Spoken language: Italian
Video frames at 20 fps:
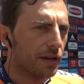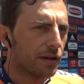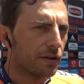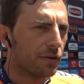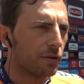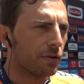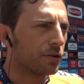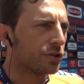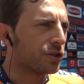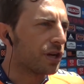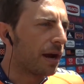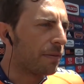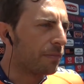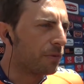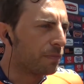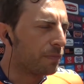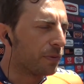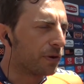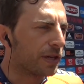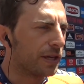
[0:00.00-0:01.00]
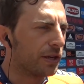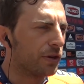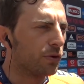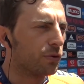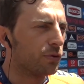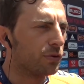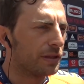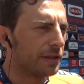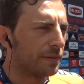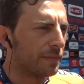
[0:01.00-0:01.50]
conosciamo un pochino
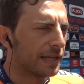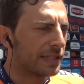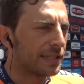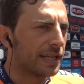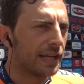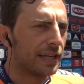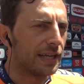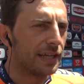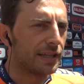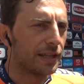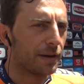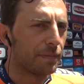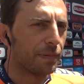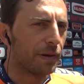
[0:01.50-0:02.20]
l'ultima salita,